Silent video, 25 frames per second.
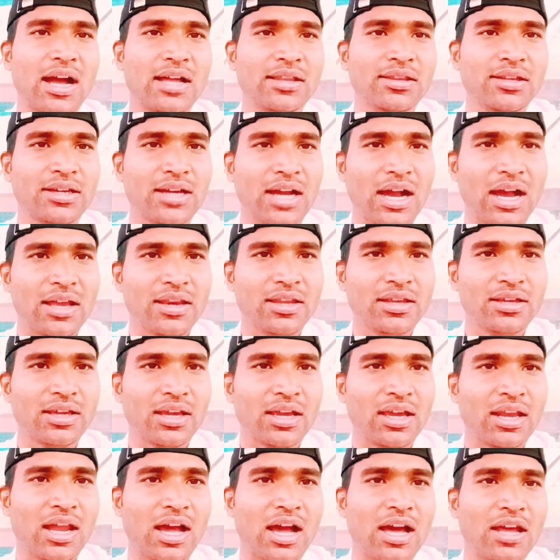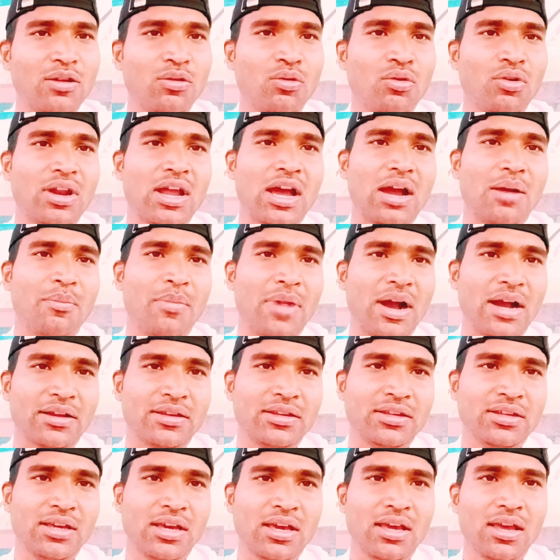आधिकारिक ऐलान होना
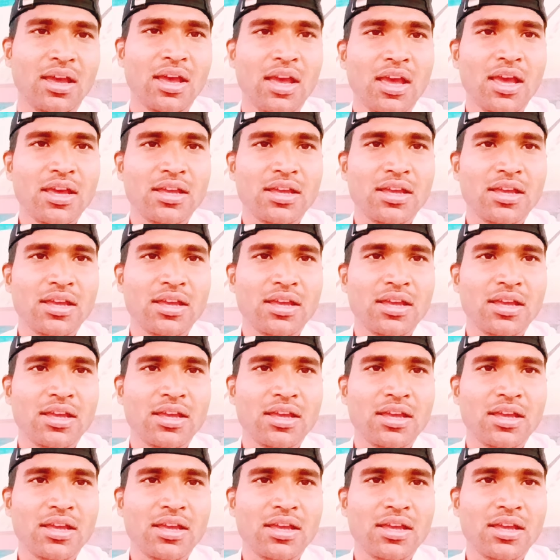बाकी है